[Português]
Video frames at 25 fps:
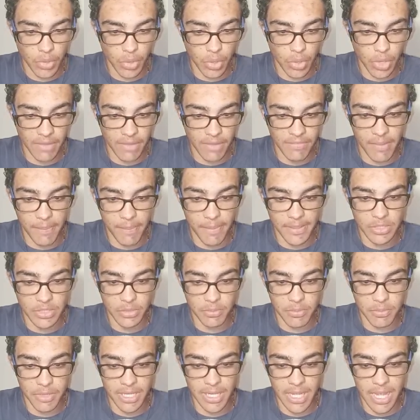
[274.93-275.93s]
Ó, a véia
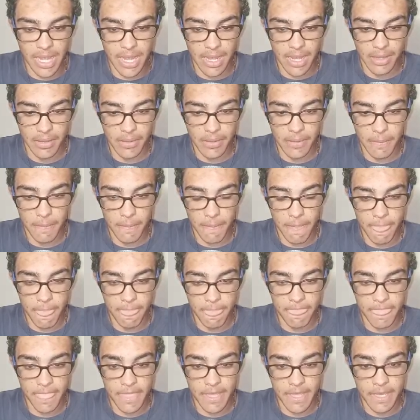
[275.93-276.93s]
passou pra cá.
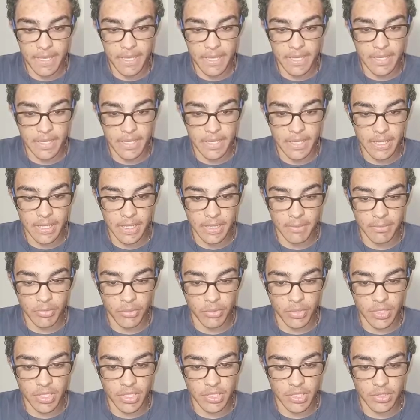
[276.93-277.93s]
Ai,
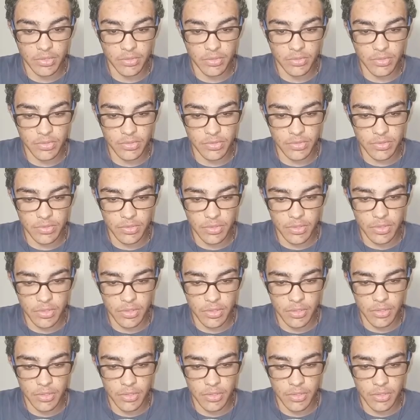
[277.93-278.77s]
meu Deus.